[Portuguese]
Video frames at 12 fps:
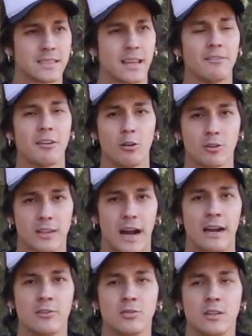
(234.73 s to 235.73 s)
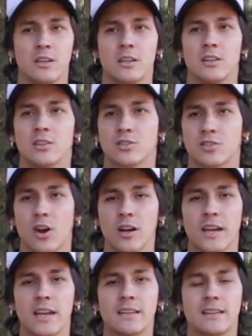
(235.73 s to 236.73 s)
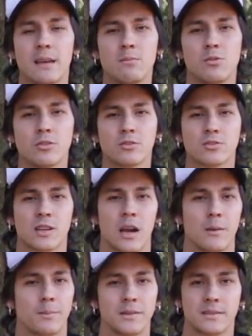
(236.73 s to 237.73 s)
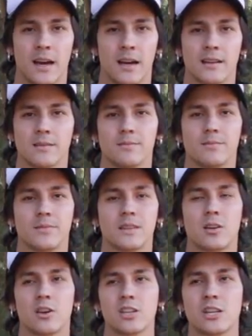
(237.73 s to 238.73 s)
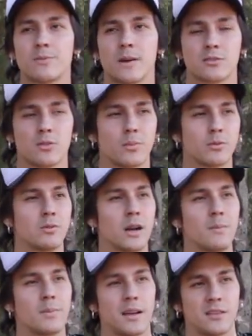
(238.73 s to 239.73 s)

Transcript: tava lotado, só que ele tem muitos campings, cara. Então a gente passou por um camping